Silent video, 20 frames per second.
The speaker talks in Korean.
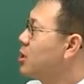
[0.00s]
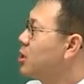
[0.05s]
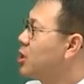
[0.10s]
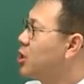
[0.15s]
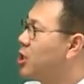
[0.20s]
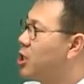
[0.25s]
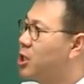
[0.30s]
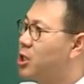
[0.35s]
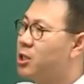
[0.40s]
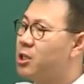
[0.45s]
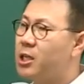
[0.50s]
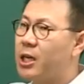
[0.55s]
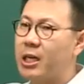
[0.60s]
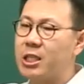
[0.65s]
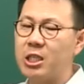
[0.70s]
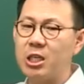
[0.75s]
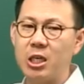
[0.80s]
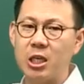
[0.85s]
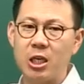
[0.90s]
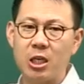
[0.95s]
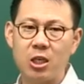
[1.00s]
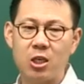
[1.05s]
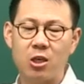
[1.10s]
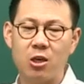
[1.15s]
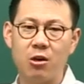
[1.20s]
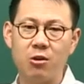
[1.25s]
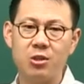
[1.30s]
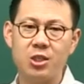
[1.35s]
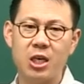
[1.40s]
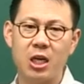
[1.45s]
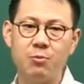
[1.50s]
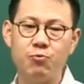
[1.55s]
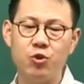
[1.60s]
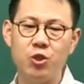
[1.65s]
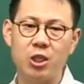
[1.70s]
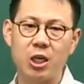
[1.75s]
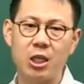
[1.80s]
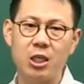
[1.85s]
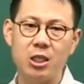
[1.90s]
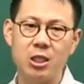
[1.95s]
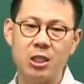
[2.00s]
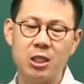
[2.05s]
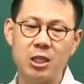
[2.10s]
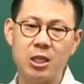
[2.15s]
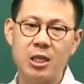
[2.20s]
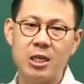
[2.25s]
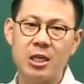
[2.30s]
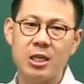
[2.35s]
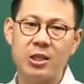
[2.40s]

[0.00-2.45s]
지금까지 경찰 문제는